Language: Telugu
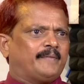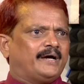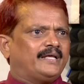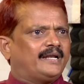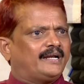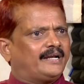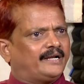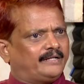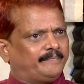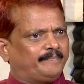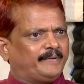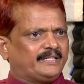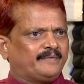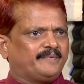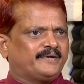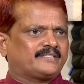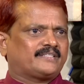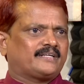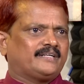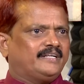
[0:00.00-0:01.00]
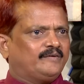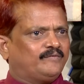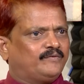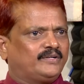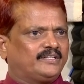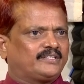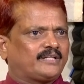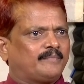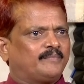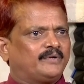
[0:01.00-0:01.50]
మహిళలను ఇబ్బంది పెడతాను
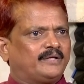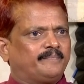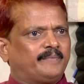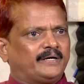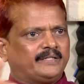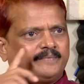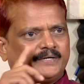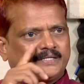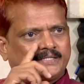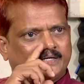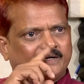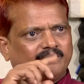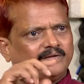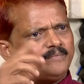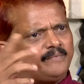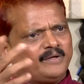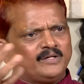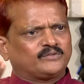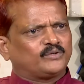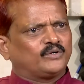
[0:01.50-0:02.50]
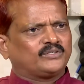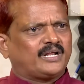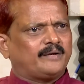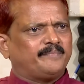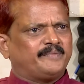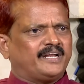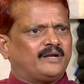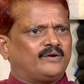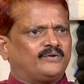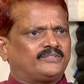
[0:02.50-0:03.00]
నువ్వు నీ తమ్ముని ఇబ్బంది పెడతానని సోషల్
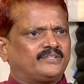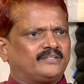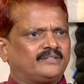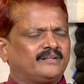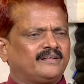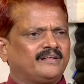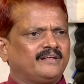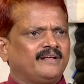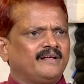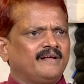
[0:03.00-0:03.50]
మీడియాలో వచ్చింది